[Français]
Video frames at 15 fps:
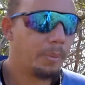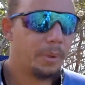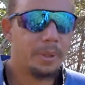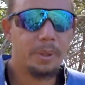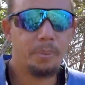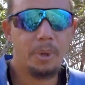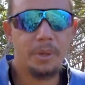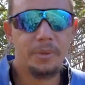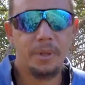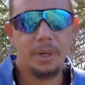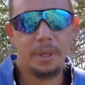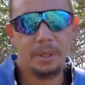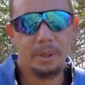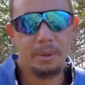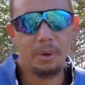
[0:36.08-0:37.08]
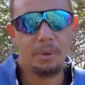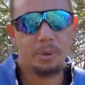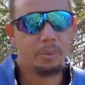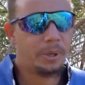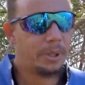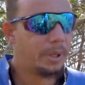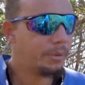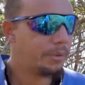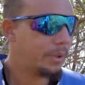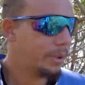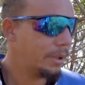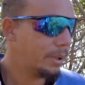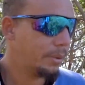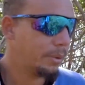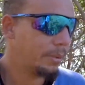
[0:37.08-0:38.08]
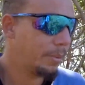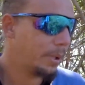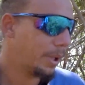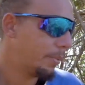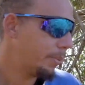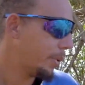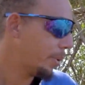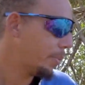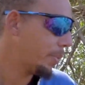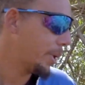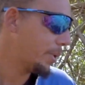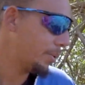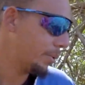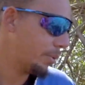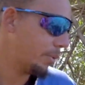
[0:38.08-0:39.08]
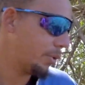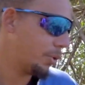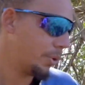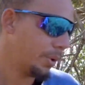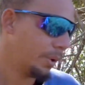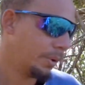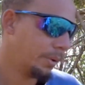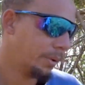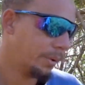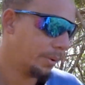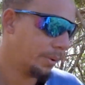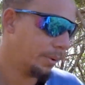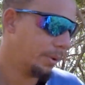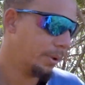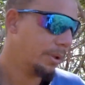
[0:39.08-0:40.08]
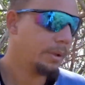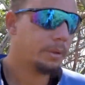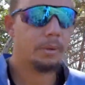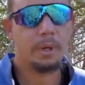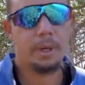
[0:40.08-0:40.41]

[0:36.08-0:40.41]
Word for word: moins moi des parcelles agricoles que moi avait. Et donc, moi, a mis en place une culture euh, de